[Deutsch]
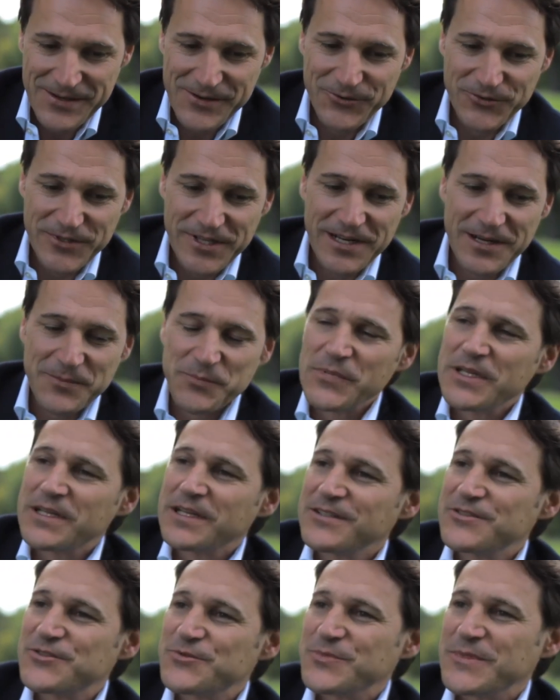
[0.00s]
Und er hat mir
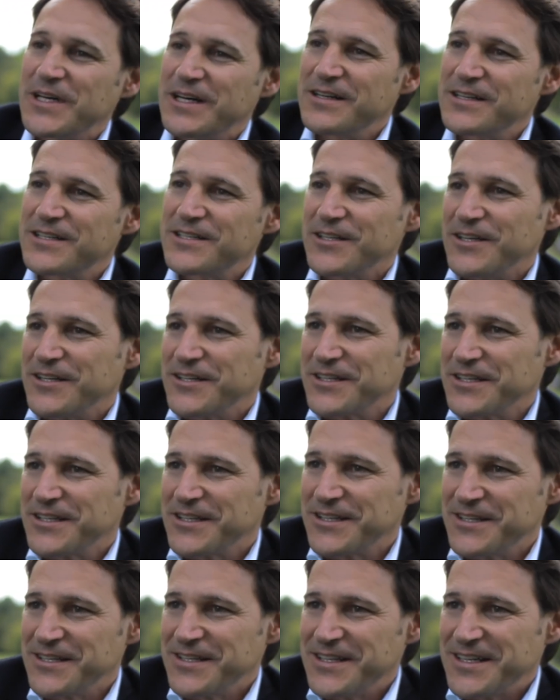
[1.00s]
dann zum Dank
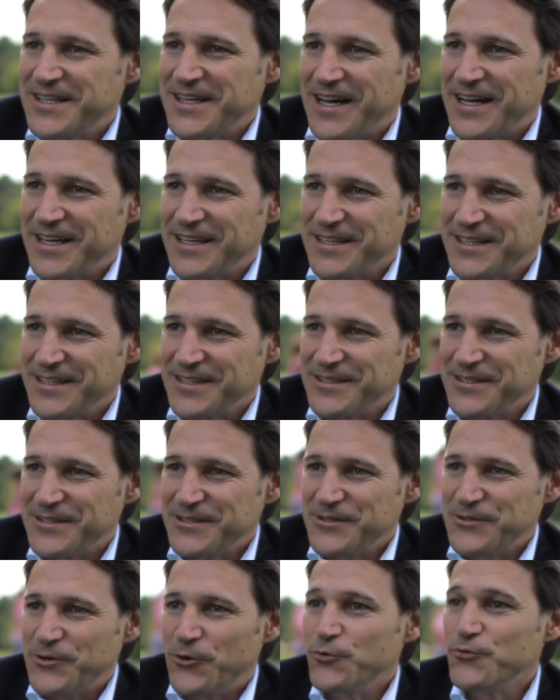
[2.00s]
nachher eine
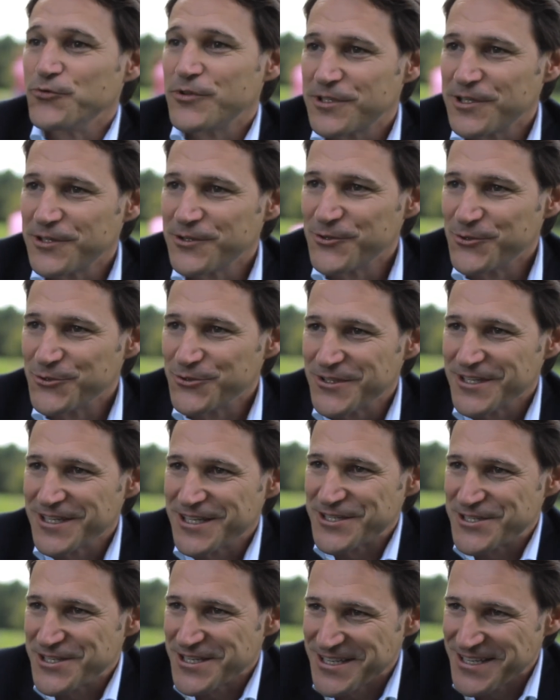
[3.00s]
Note
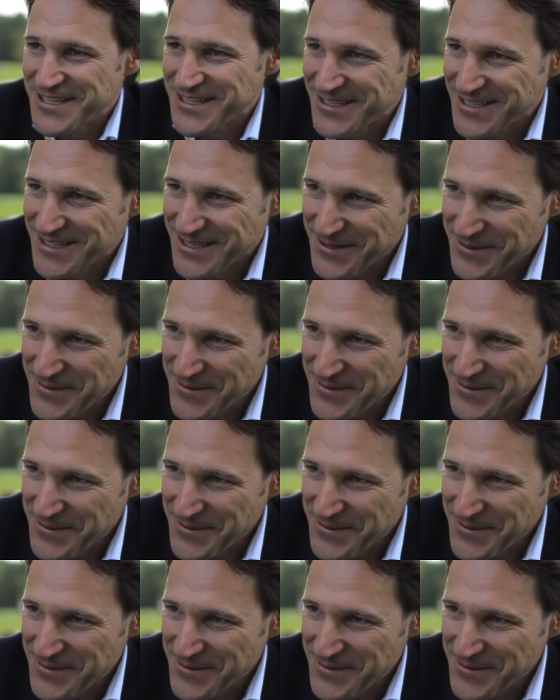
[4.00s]
geschickt